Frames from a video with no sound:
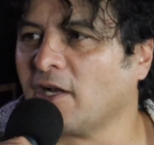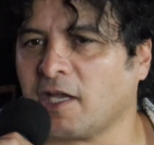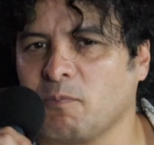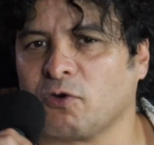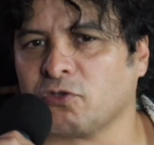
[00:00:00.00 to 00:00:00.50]
del
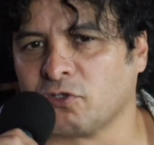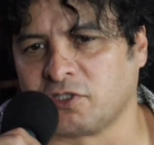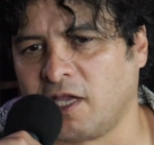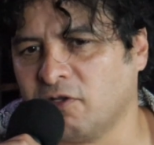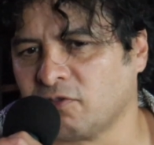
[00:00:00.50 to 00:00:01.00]
equipo con
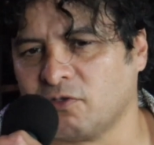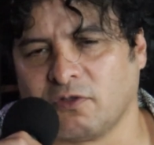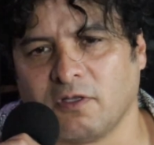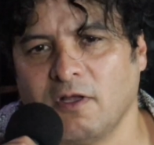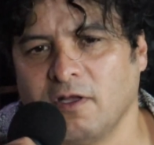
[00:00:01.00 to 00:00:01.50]
todos ellos,
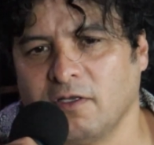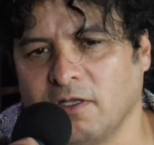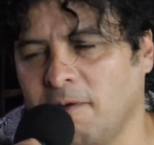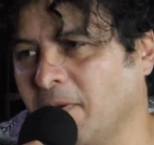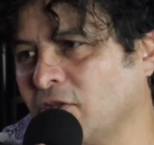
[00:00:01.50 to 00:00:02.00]
con
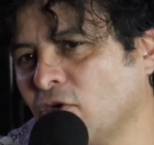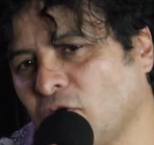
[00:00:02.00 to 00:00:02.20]
el Panteón